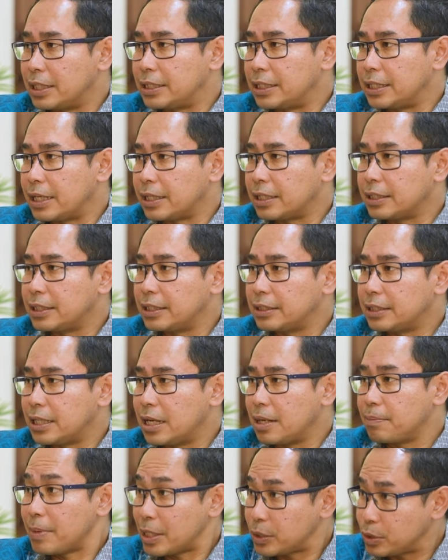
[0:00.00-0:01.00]
warga negara
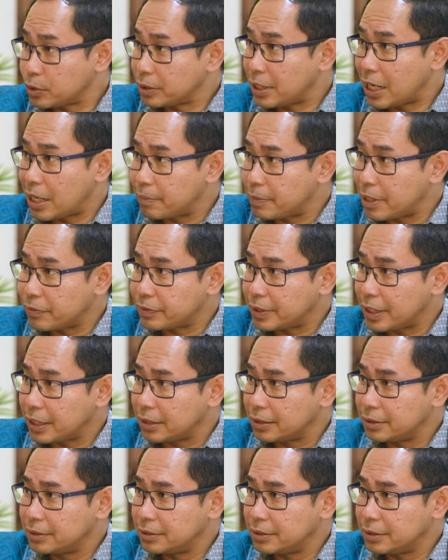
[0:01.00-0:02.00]
kita masuk dalam
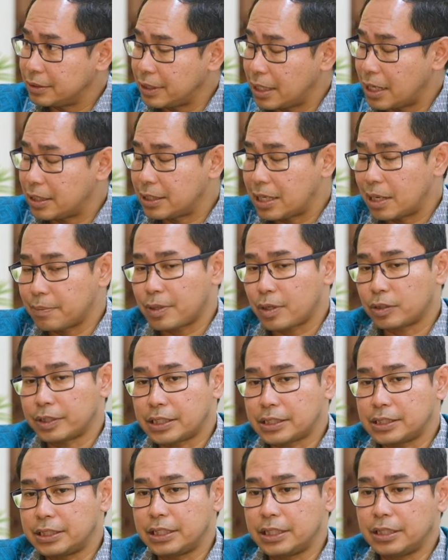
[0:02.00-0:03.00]
daftar. Hmm. Nah, dalam
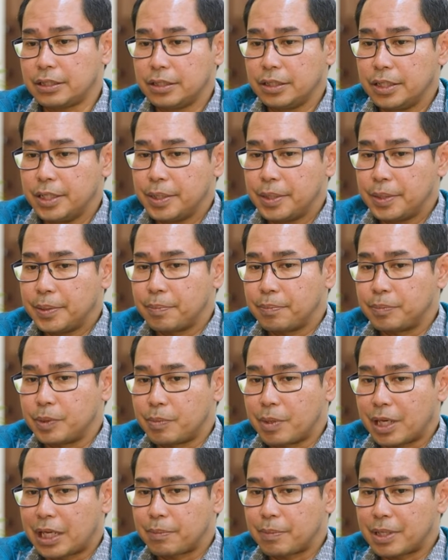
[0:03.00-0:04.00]
konteks ini
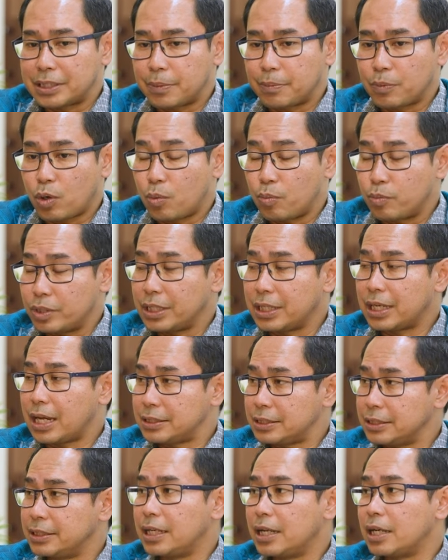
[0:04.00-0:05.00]
berbagai macam
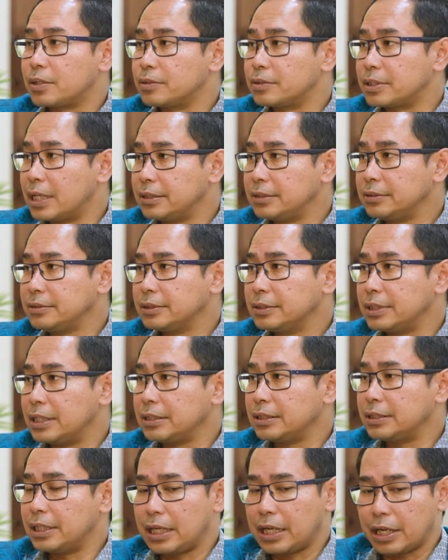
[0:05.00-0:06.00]
komunikasi dilakukan
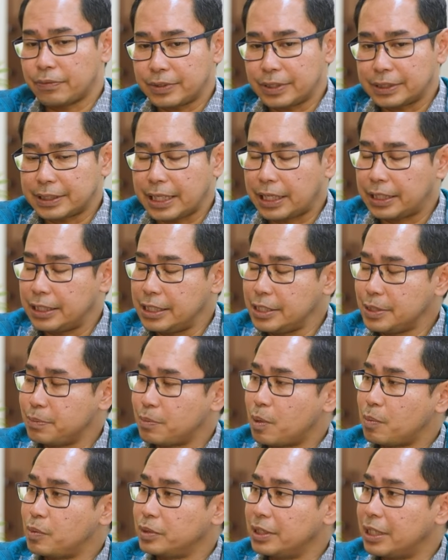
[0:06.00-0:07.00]
ya, di level
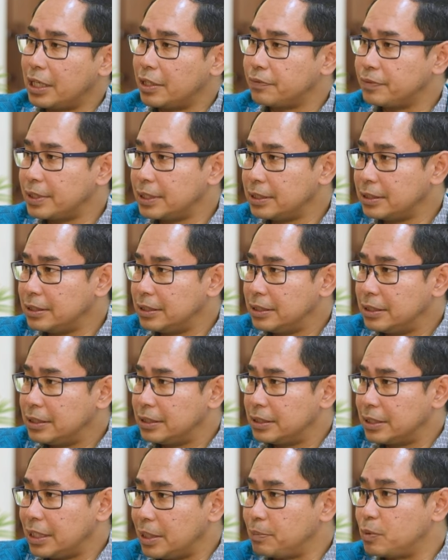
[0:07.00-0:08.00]
teknis maupun di level
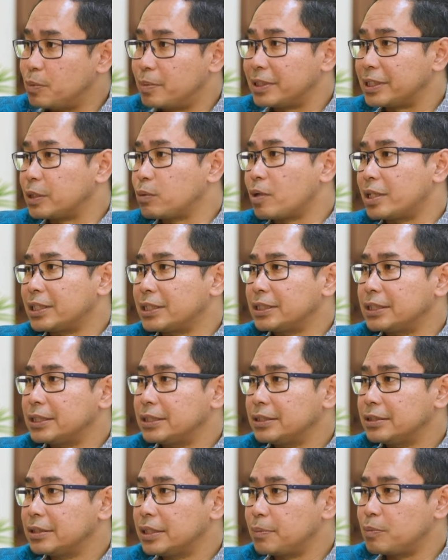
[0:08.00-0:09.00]
Ibu Menteri Luar
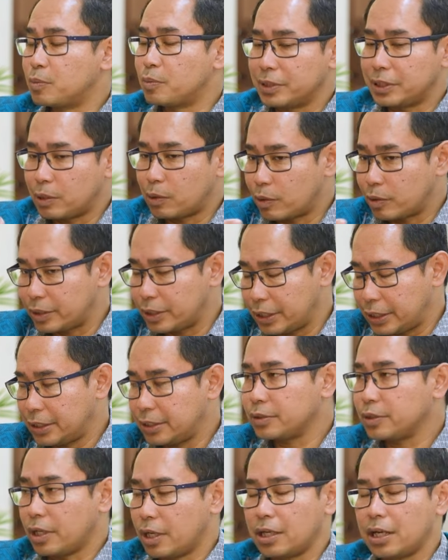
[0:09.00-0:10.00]
Negeri. Ibu Menteri
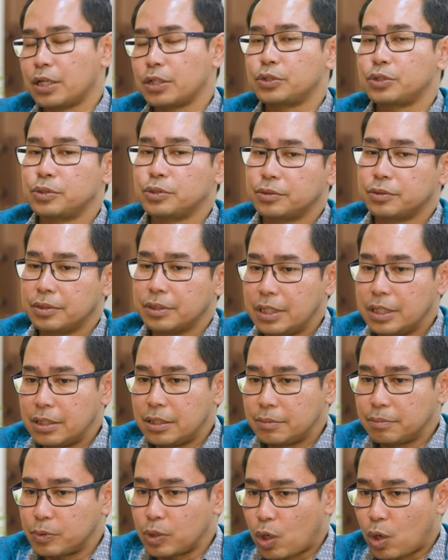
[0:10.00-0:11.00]
langsung ya, langsung
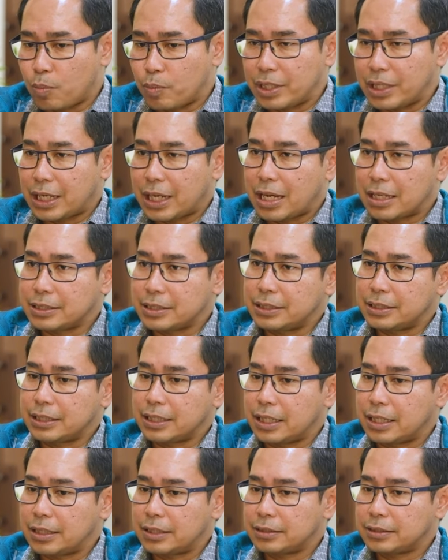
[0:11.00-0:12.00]
berkomunikasi
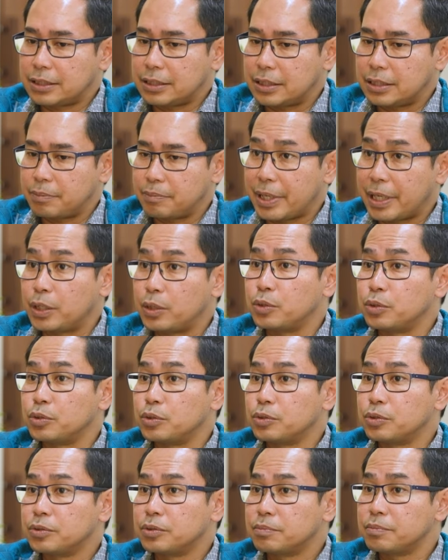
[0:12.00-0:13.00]
dengan
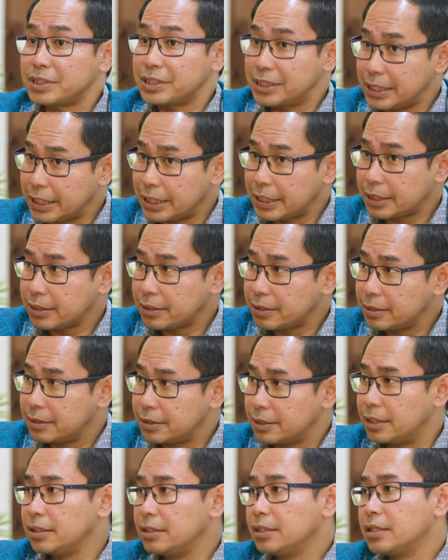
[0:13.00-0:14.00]
Menlu Mesir,
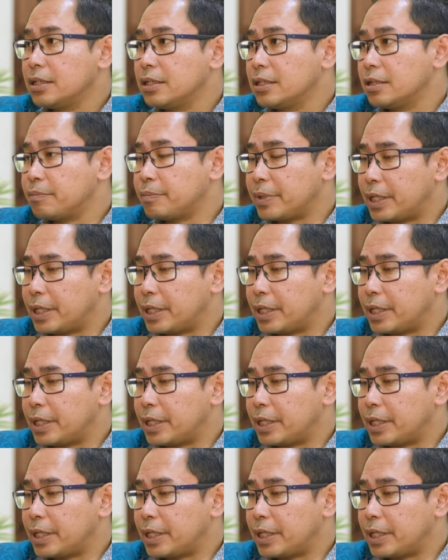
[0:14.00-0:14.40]
iya.